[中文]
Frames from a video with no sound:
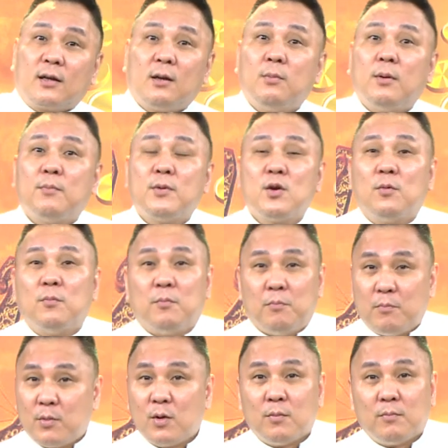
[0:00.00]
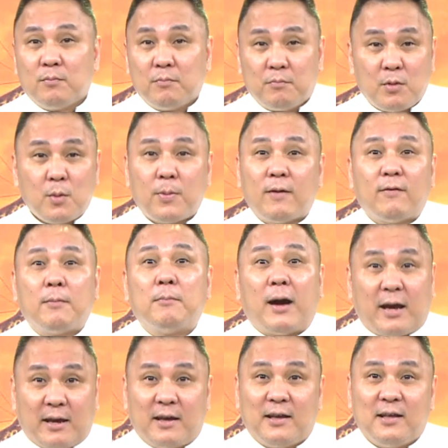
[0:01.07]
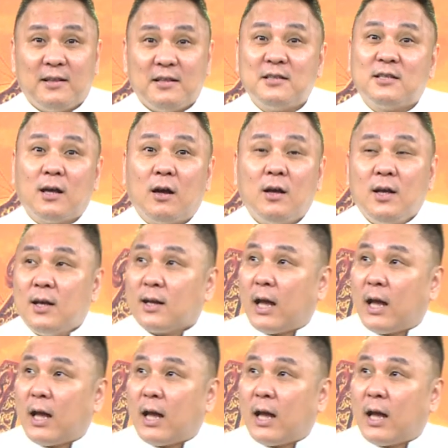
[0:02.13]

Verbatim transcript: 根本没有没有没有办法买，你知道？